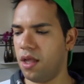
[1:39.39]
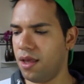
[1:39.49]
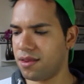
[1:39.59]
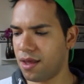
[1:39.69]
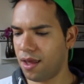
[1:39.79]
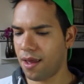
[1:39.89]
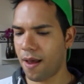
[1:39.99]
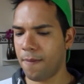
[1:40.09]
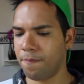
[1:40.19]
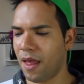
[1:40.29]
essa,
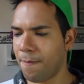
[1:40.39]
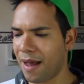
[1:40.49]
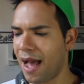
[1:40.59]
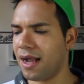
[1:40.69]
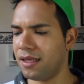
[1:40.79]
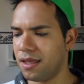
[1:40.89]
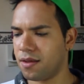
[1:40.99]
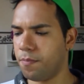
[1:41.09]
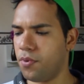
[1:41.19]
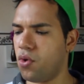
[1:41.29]
a, a marca dessa
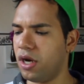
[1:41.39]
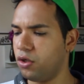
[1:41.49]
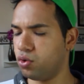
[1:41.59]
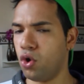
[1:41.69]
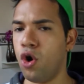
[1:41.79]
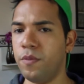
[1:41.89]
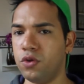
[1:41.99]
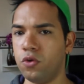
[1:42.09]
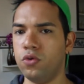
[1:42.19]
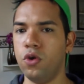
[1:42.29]
ampola e o nome e
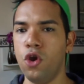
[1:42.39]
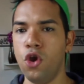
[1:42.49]
tudo